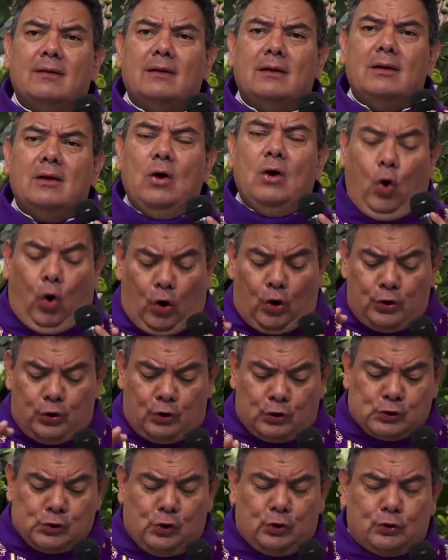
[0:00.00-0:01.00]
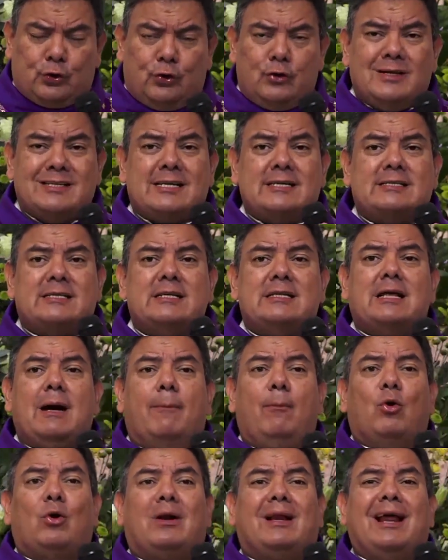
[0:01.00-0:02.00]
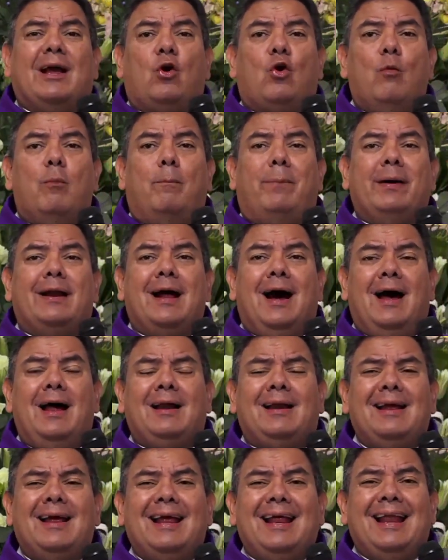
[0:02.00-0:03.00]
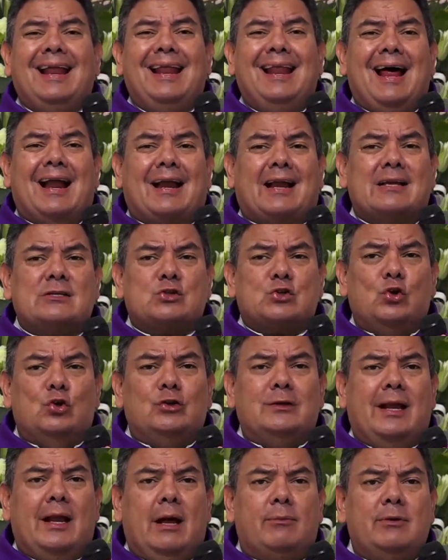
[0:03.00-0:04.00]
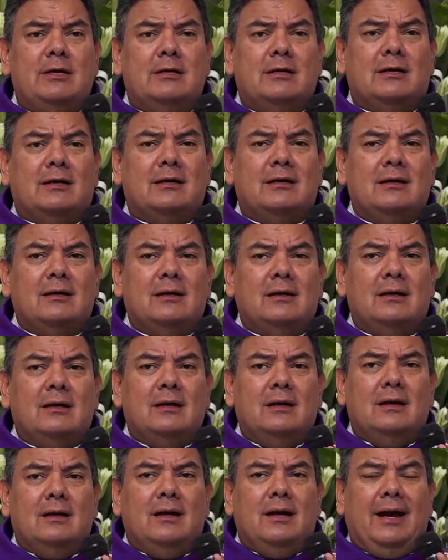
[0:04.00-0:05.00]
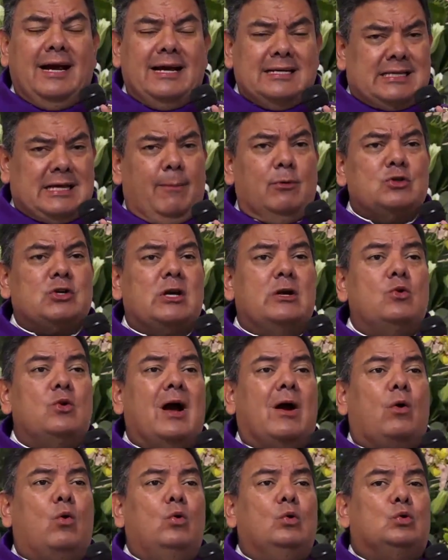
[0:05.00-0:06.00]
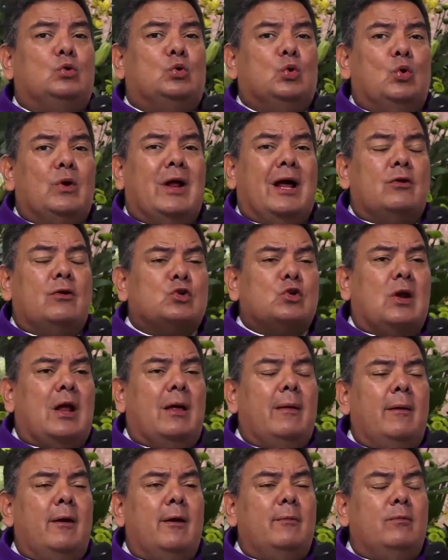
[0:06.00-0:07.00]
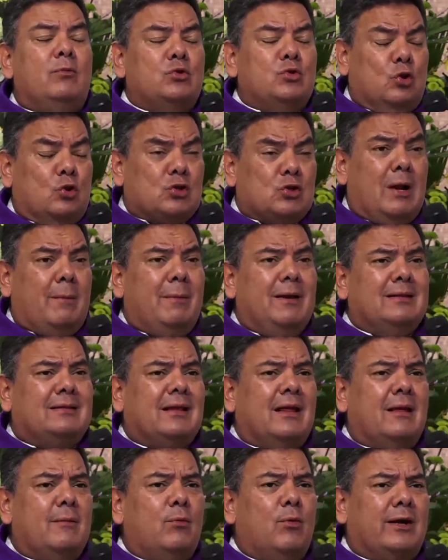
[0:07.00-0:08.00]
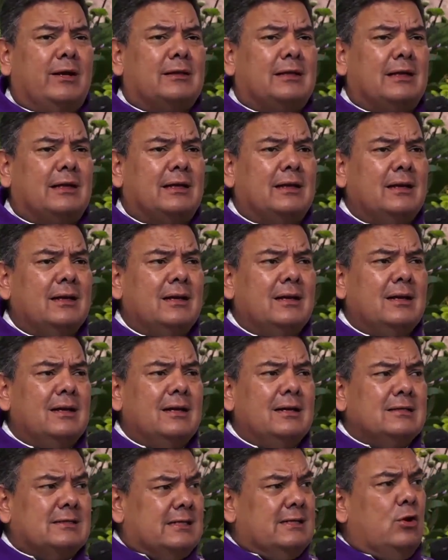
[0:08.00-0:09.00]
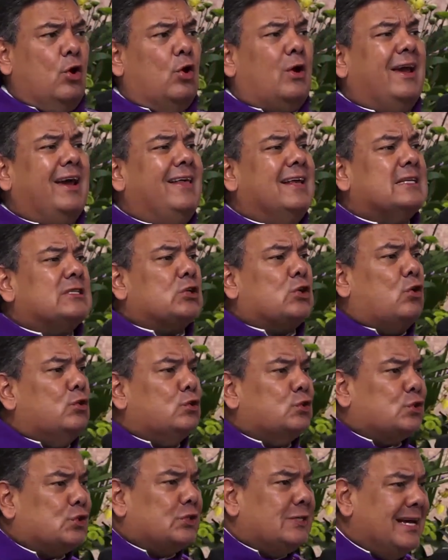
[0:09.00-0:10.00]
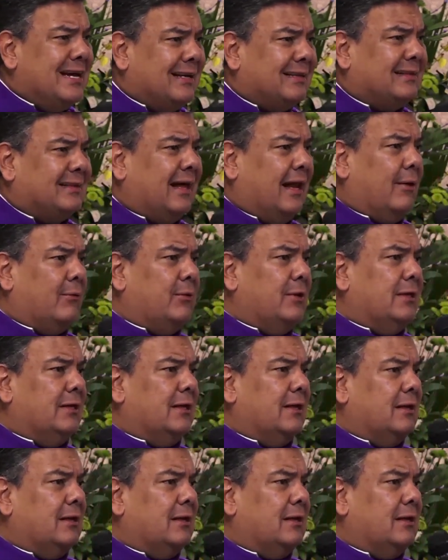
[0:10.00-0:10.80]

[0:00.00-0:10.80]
Hoy nosotros necesitamos recuperar la razón de la vida. Estamos en una cultura no, no solamente de muerte, sino que desconcierta la vida.